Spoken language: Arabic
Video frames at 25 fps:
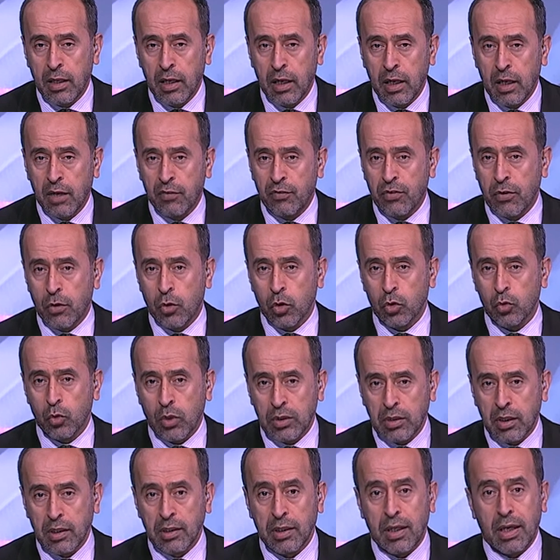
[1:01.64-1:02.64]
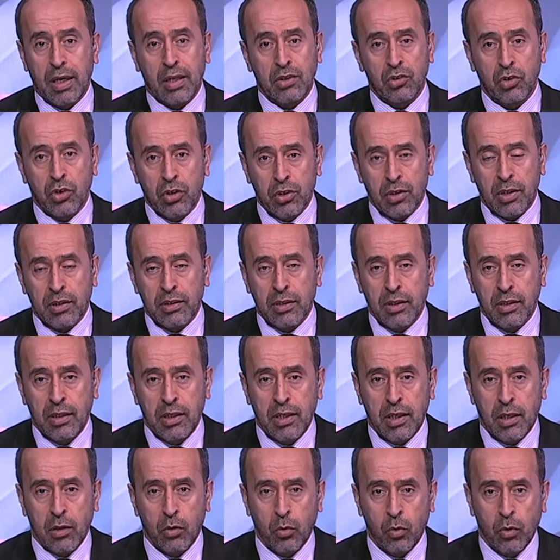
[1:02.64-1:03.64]
في خطوه خطيره هي
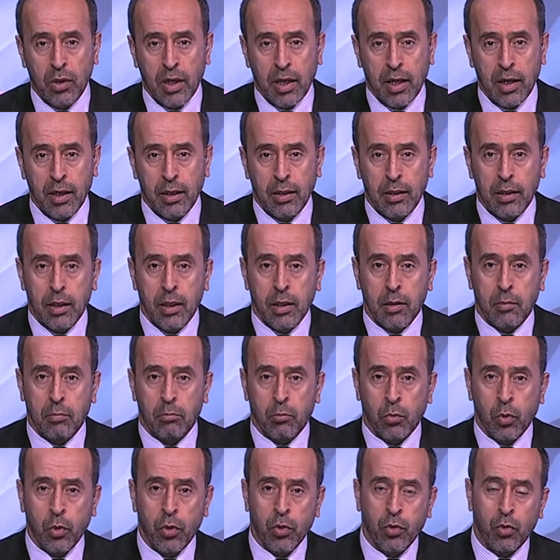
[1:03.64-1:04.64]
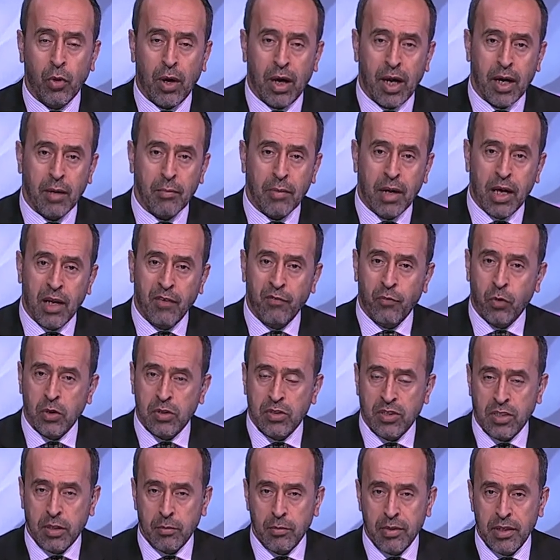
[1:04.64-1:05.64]
الاولى منذ عام
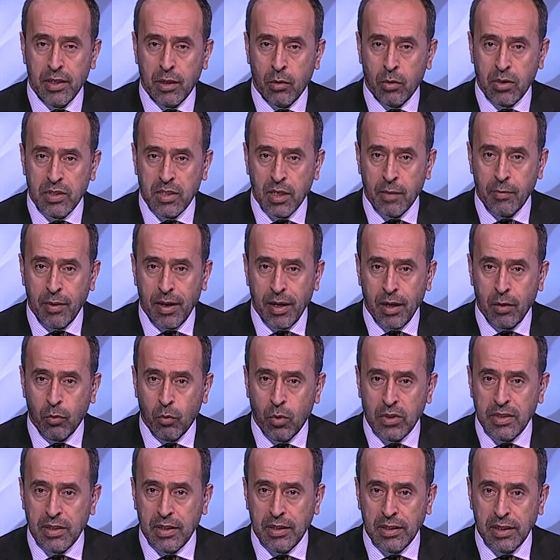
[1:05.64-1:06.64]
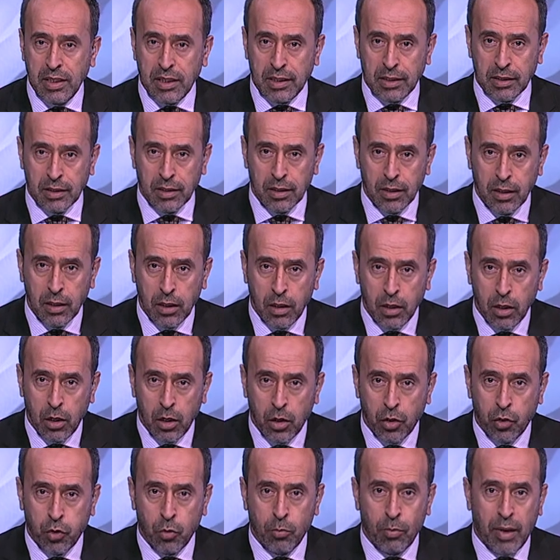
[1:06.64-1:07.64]
1967
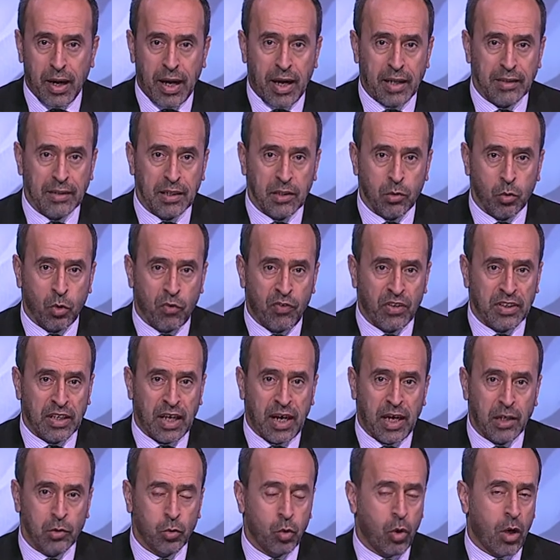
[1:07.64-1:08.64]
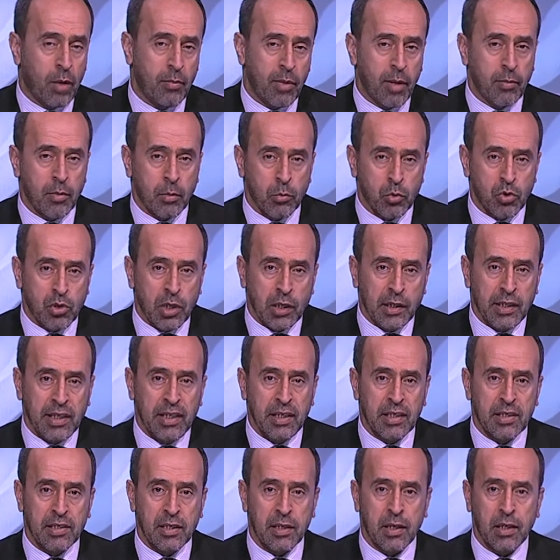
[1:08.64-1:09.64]
ثم عادت وفتحته امام المصلين
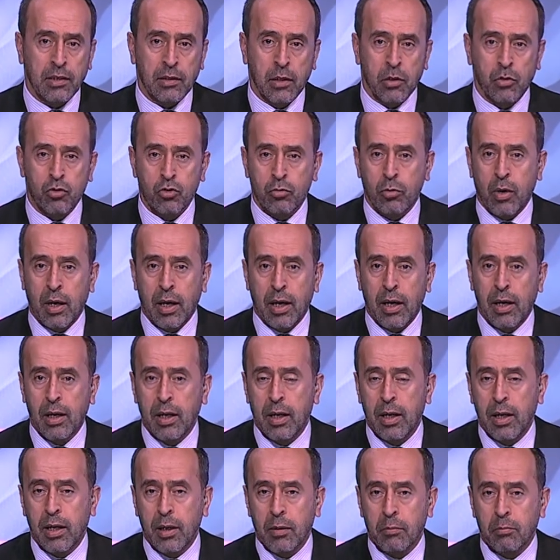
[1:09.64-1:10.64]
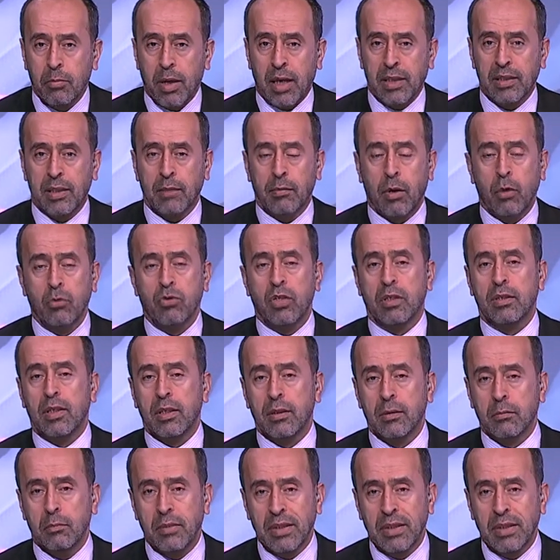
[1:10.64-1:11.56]
لصلاه الجمعه بعد موجه من